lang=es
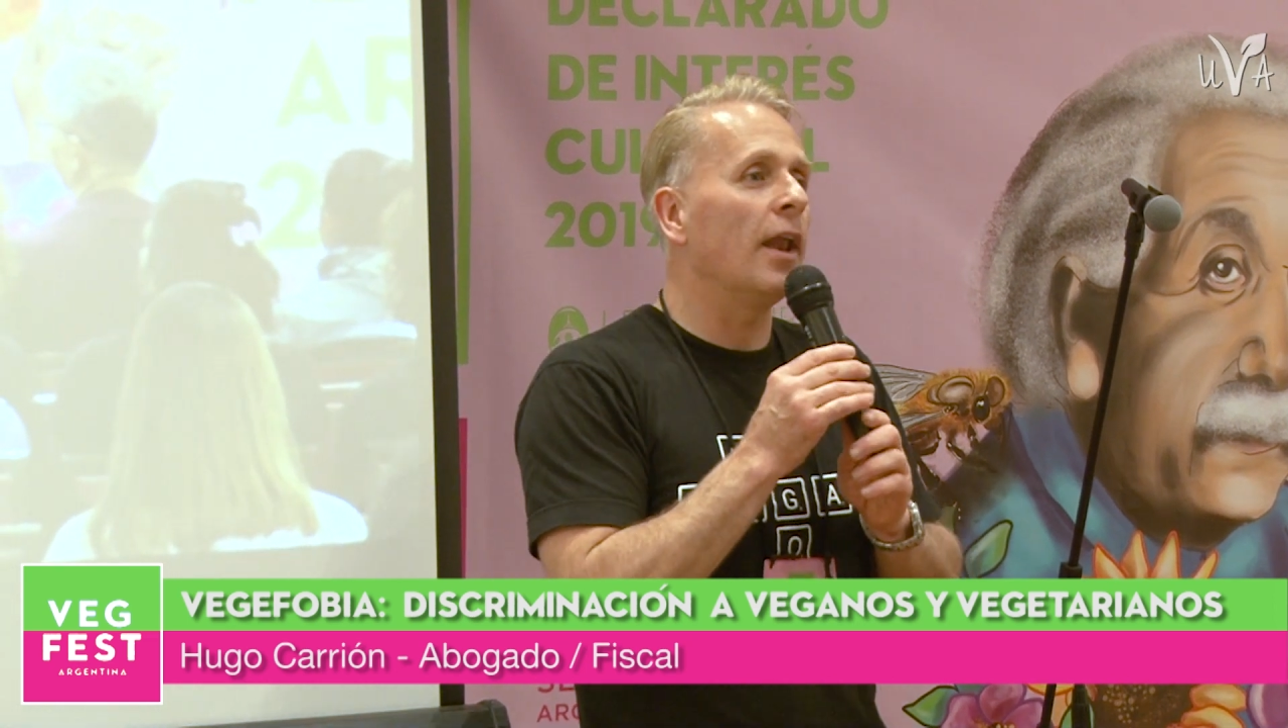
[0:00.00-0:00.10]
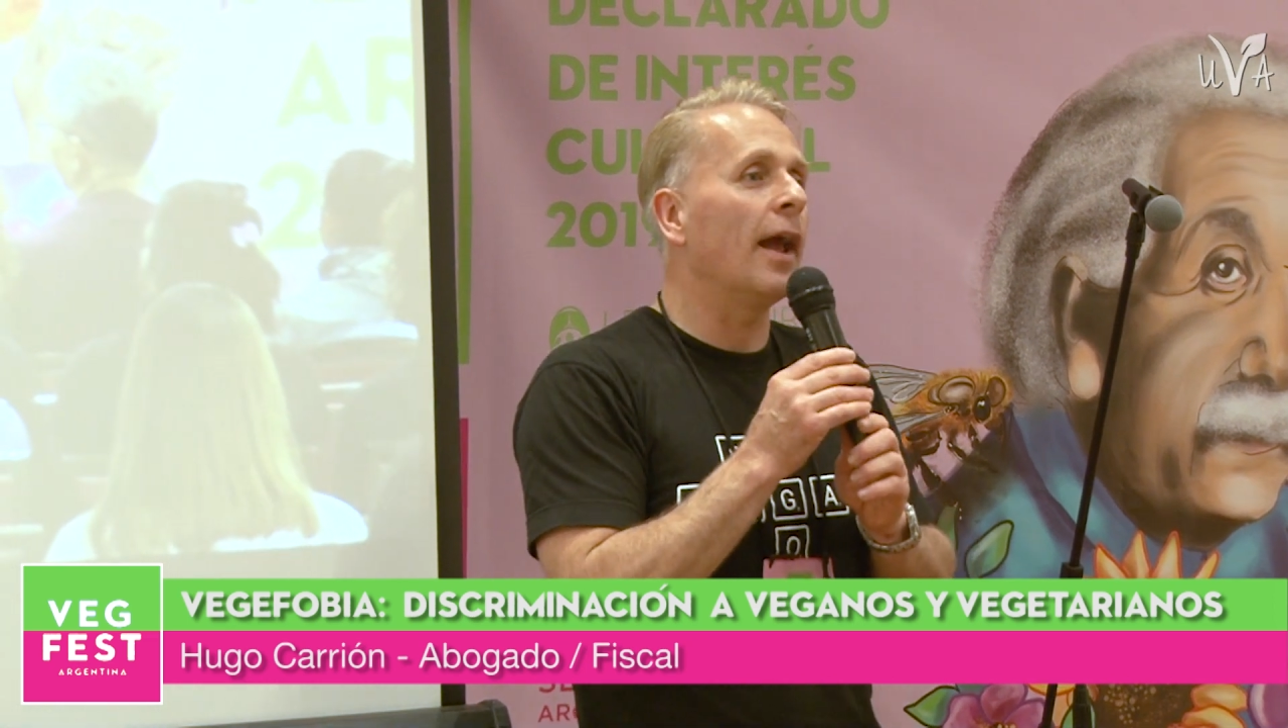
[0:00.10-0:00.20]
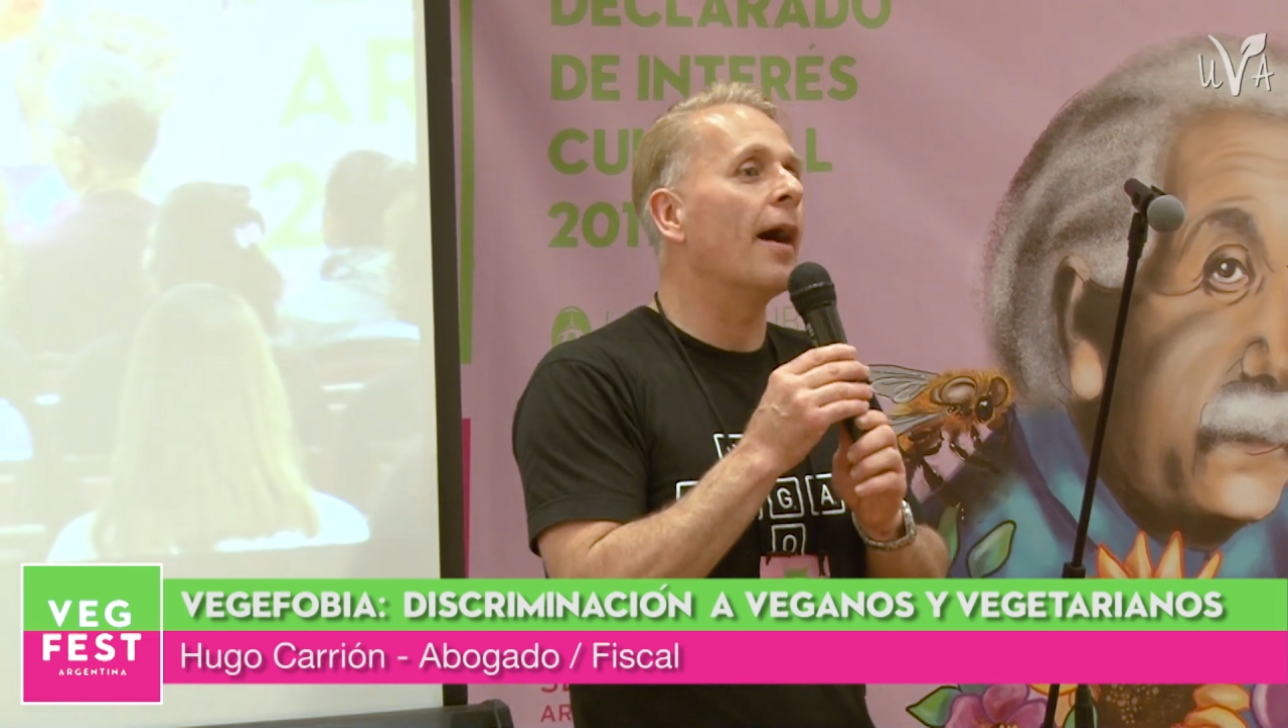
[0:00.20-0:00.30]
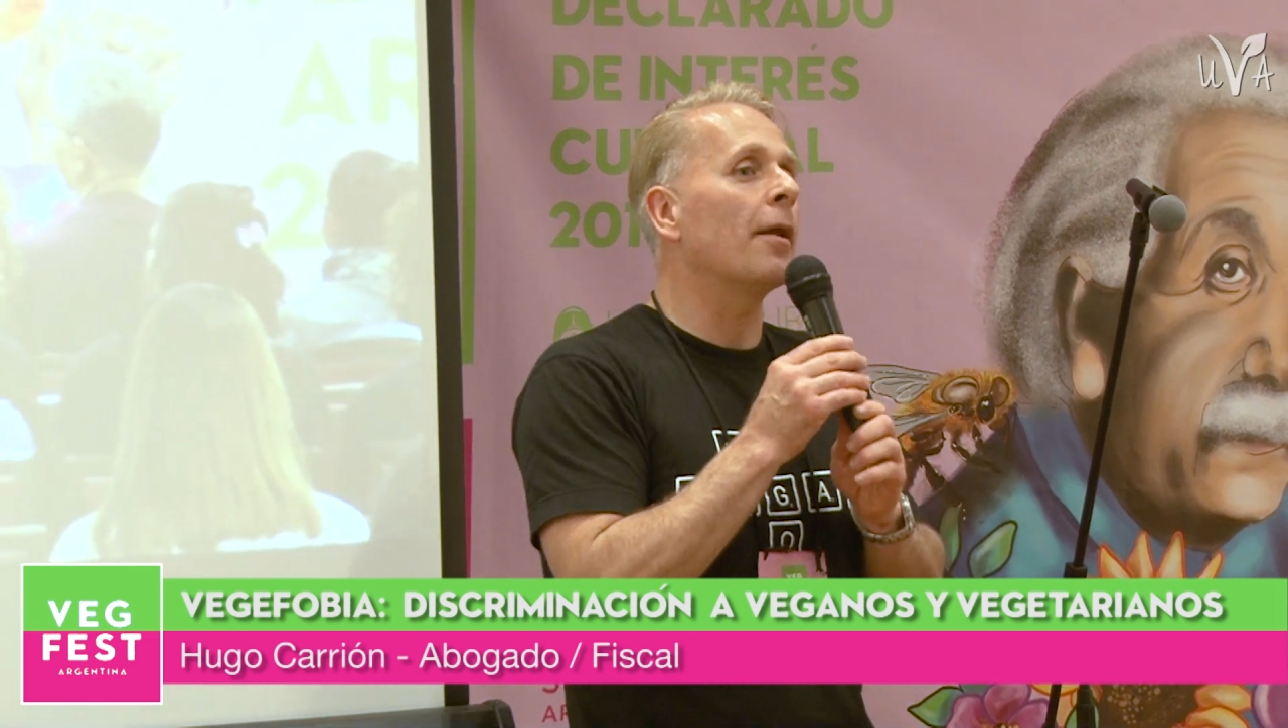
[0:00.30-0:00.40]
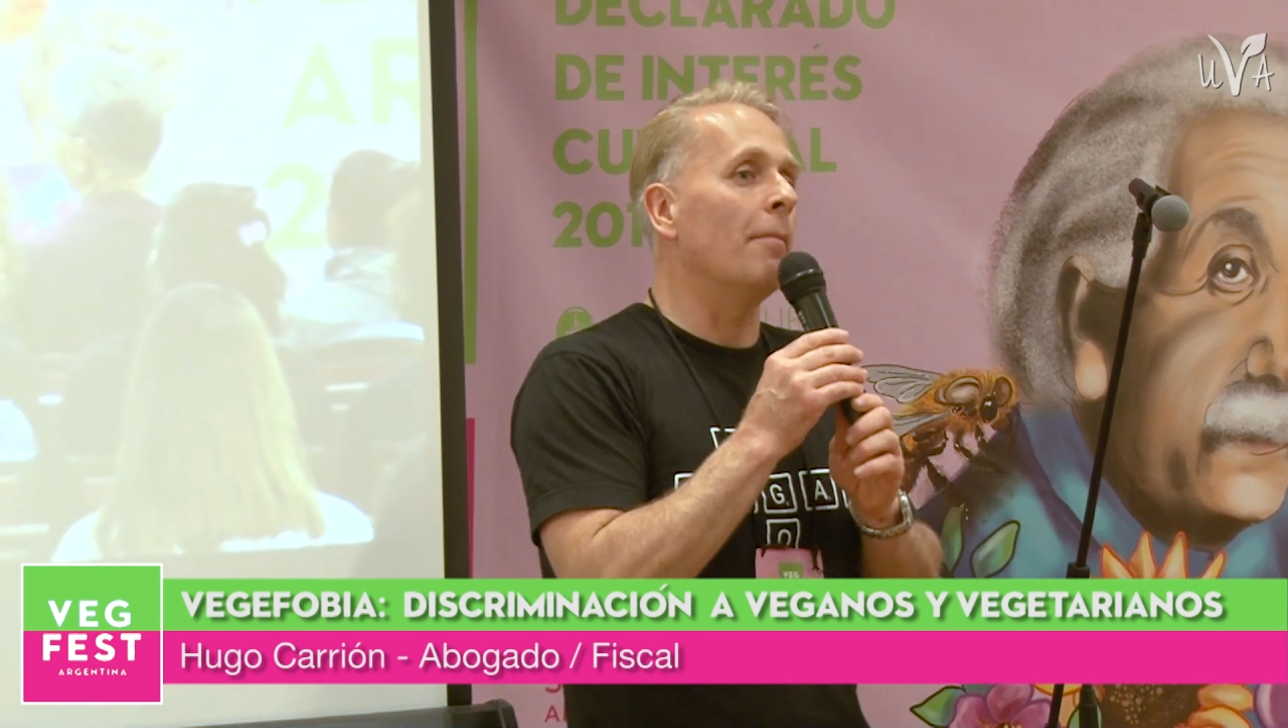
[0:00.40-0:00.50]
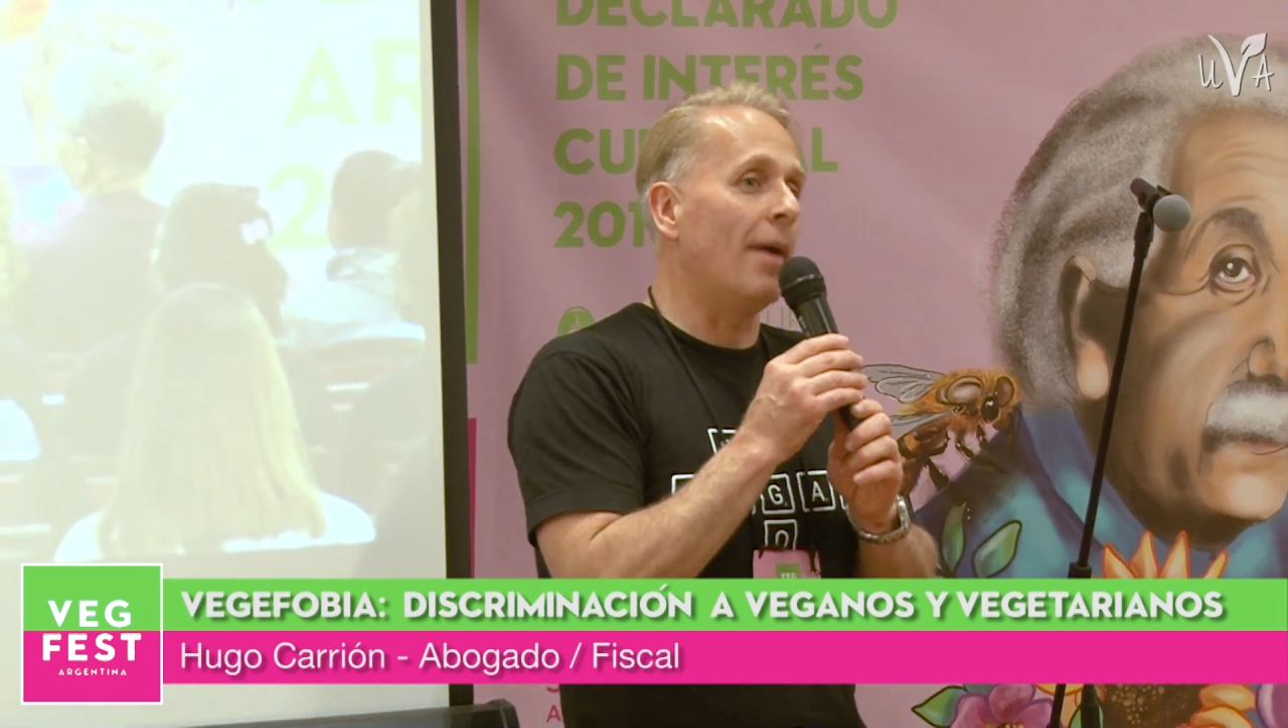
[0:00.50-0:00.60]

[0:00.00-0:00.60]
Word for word: negar